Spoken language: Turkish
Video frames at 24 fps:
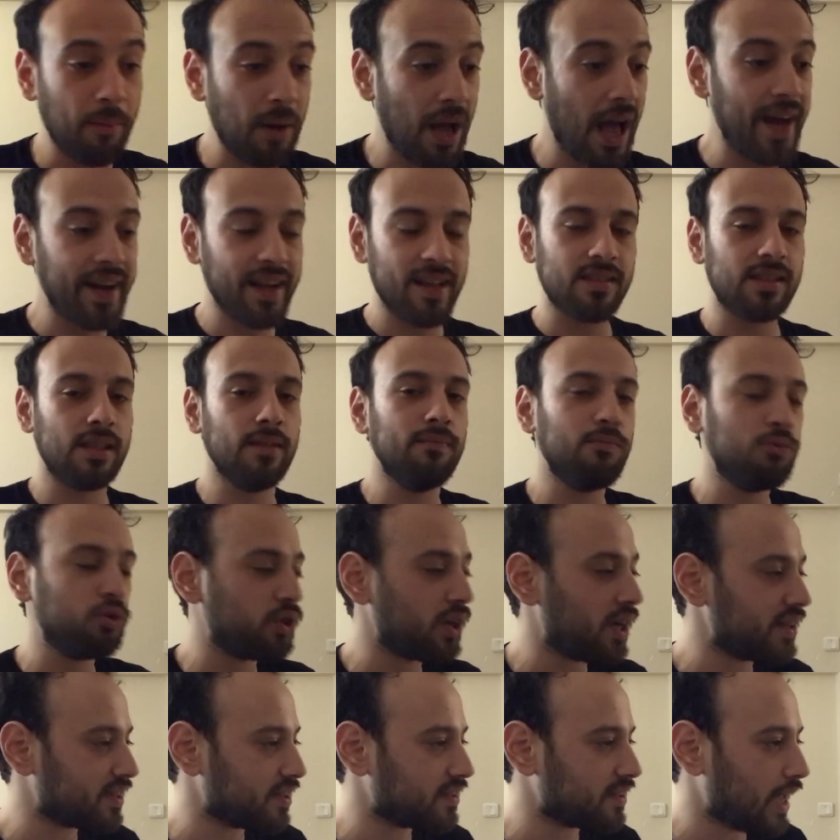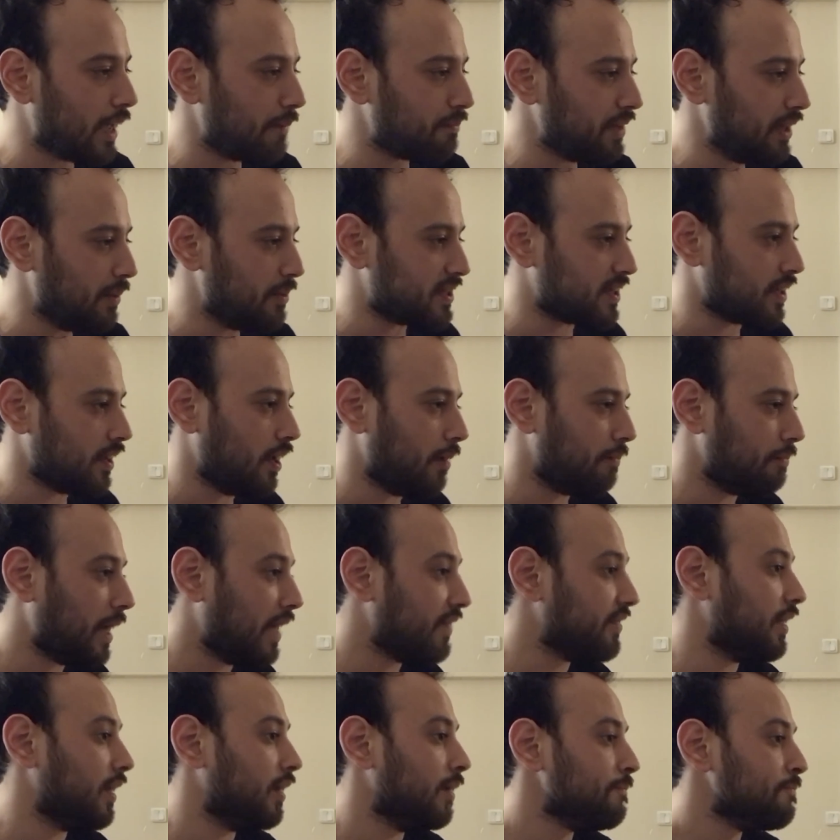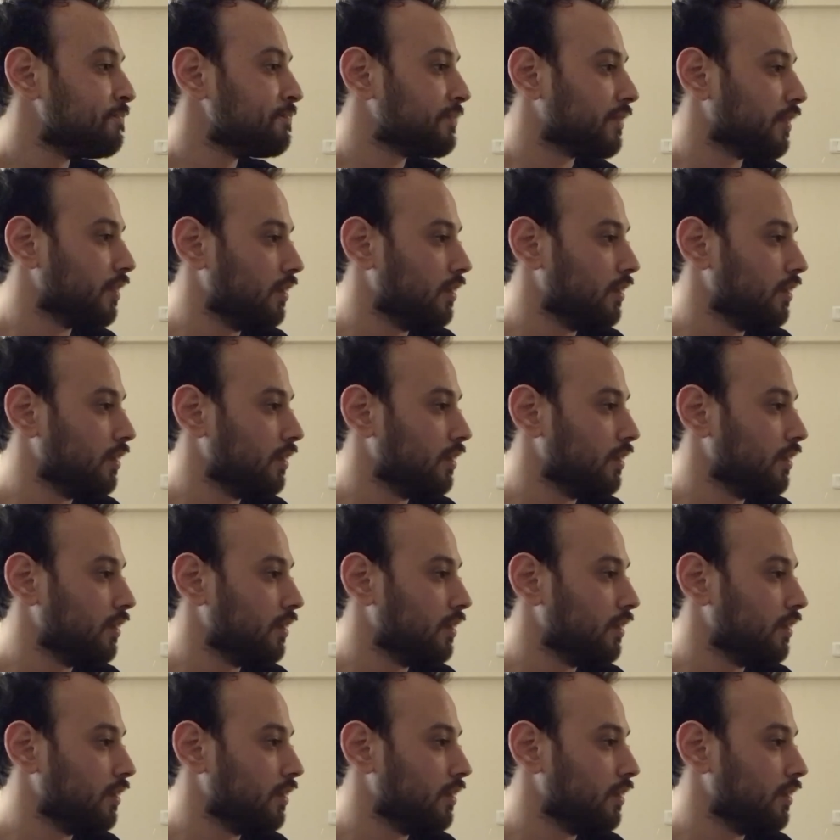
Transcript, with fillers: Ama herkes de bu şansa sahip değil mesela. Ben de